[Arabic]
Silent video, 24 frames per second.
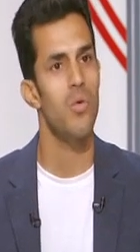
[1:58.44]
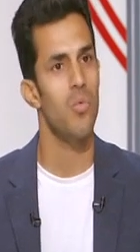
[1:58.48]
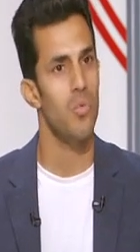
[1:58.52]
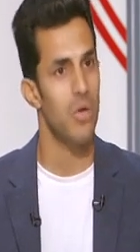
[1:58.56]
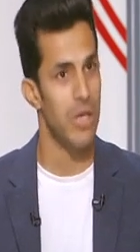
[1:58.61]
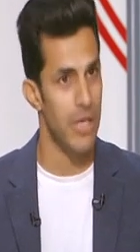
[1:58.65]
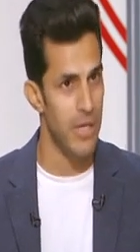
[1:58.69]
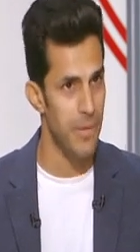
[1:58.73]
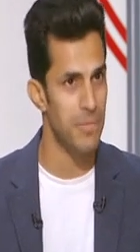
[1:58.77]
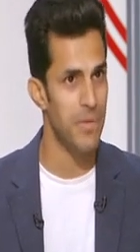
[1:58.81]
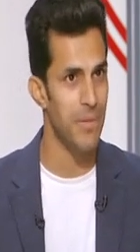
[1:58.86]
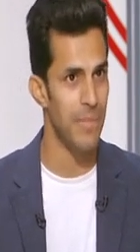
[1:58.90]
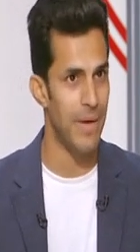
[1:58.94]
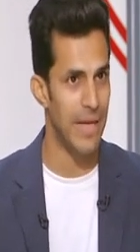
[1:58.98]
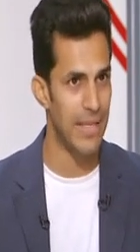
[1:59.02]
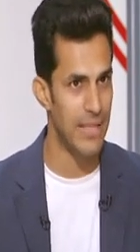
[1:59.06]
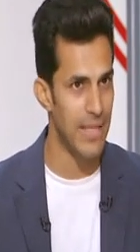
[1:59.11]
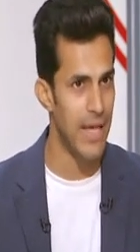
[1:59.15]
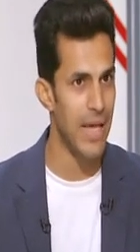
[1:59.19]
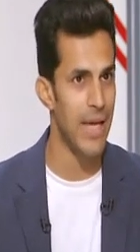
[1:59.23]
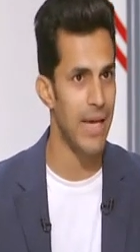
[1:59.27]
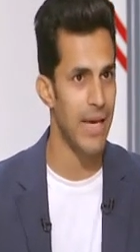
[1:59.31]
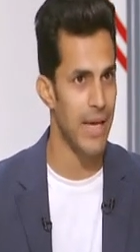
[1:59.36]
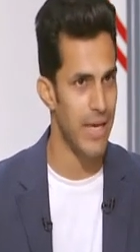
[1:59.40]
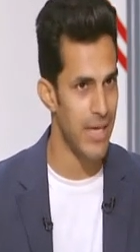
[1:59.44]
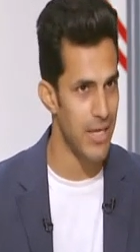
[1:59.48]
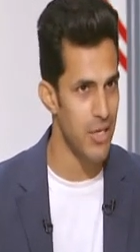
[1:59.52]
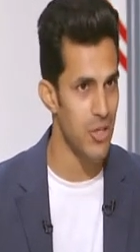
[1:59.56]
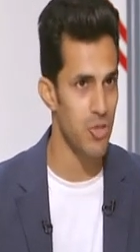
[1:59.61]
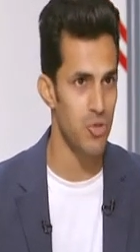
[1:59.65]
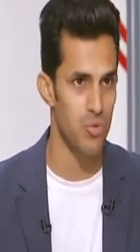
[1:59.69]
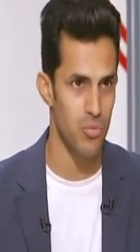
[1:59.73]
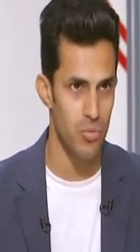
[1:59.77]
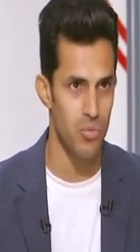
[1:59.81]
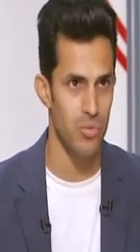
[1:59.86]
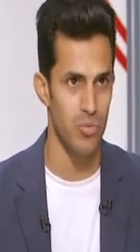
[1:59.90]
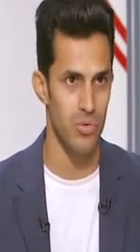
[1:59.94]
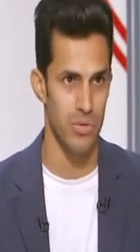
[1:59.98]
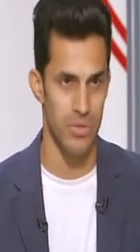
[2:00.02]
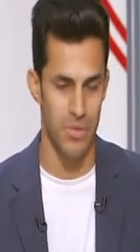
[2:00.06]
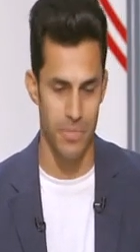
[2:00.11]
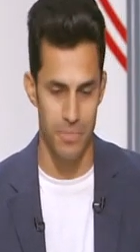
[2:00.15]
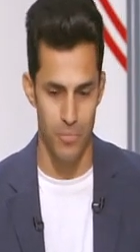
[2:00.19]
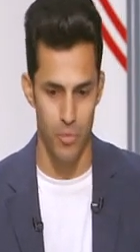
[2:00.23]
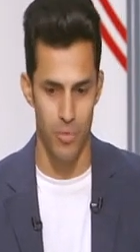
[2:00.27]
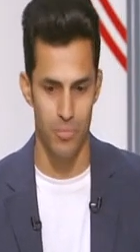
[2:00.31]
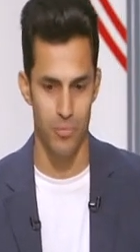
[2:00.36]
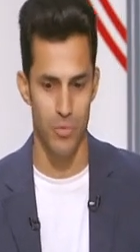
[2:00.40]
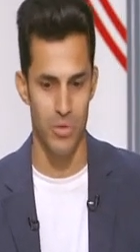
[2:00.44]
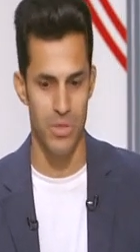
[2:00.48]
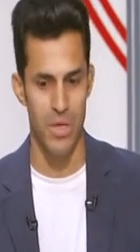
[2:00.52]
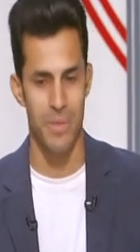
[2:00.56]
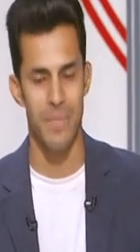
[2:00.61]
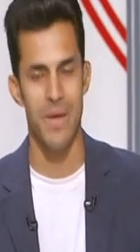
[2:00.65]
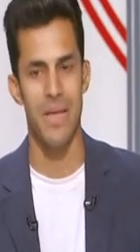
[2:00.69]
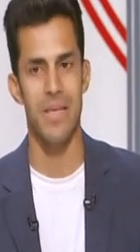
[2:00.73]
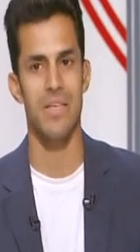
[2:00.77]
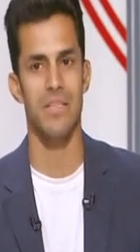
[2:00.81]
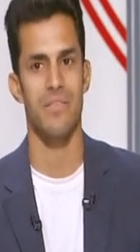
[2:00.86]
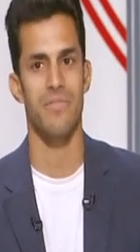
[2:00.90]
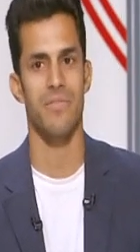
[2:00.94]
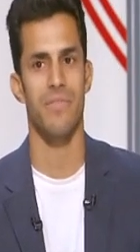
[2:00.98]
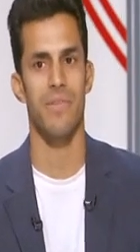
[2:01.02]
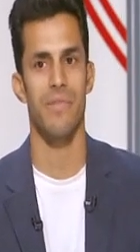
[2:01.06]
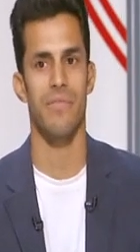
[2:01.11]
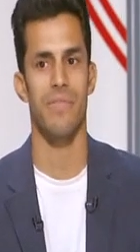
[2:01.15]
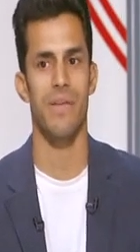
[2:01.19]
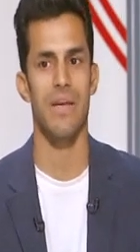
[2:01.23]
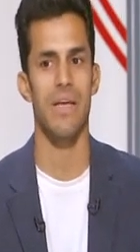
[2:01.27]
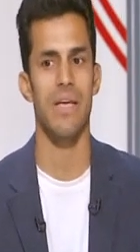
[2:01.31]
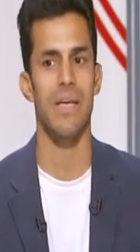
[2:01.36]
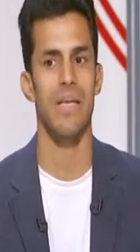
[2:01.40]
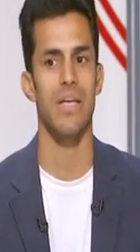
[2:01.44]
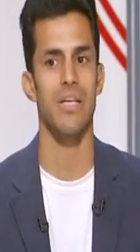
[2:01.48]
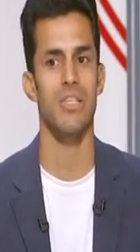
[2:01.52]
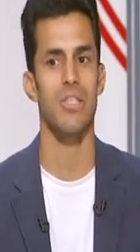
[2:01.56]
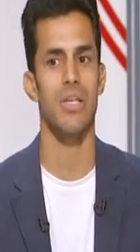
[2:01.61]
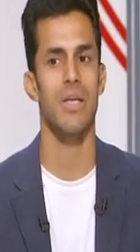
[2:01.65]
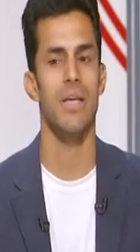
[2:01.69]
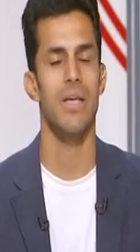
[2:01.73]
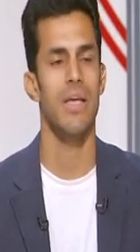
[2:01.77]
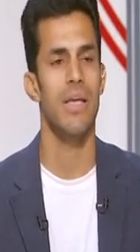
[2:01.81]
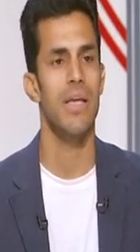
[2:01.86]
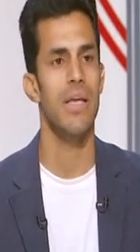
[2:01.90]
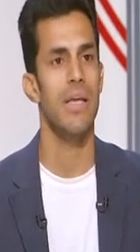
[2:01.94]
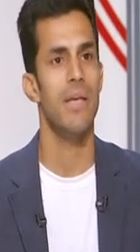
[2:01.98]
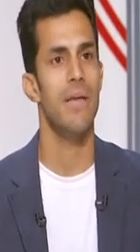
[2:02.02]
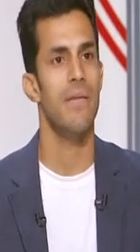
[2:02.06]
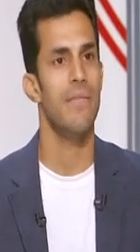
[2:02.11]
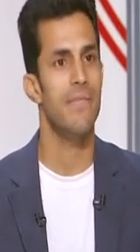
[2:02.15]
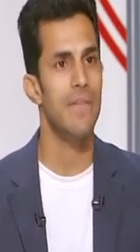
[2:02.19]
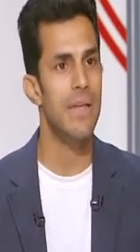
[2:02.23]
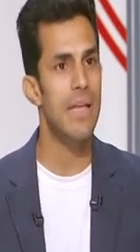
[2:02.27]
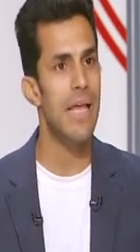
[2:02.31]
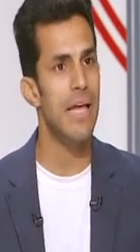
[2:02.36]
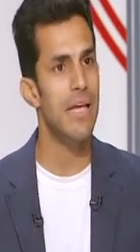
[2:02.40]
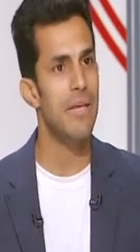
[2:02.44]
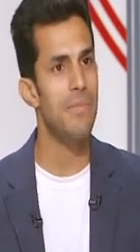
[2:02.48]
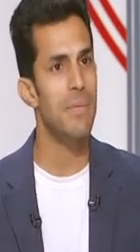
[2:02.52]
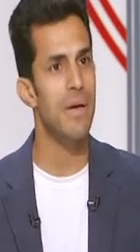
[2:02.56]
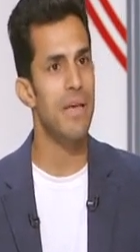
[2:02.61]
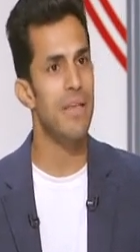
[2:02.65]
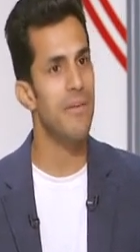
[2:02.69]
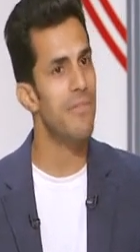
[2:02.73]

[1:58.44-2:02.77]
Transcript: ولعبت بعدها الجيش وكنت تمام. متميز في فريق الجيش في لعيبه